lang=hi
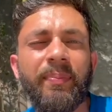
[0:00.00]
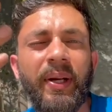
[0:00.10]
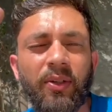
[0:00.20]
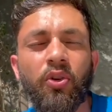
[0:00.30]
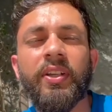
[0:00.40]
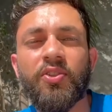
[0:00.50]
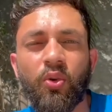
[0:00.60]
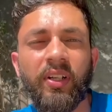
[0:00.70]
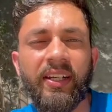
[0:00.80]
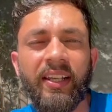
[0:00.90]
पेट को
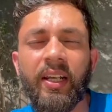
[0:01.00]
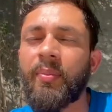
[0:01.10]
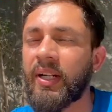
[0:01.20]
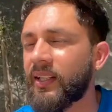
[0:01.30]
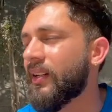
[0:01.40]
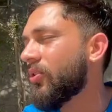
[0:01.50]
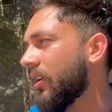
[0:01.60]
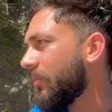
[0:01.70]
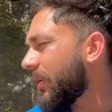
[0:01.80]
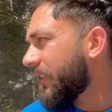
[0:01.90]
कंसोल करने के लिए बैठे रहें तो
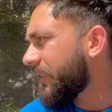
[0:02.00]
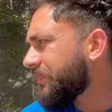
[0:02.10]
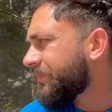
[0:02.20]
अलग बात है